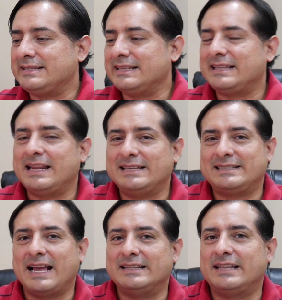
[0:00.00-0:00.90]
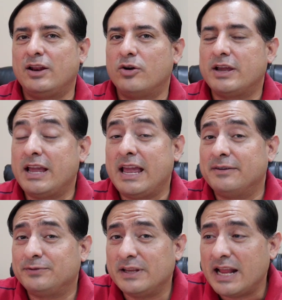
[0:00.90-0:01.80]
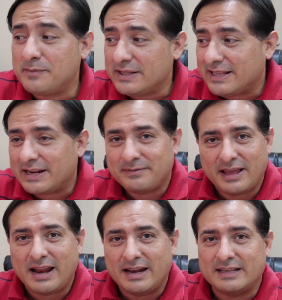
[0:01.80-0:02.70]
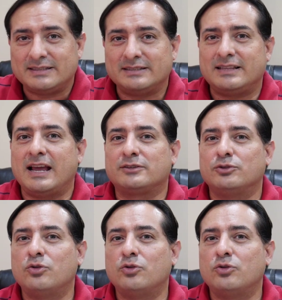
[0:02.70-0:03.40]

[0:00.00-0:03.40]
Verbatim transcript: interesante lo que finalmente revela en este extracto.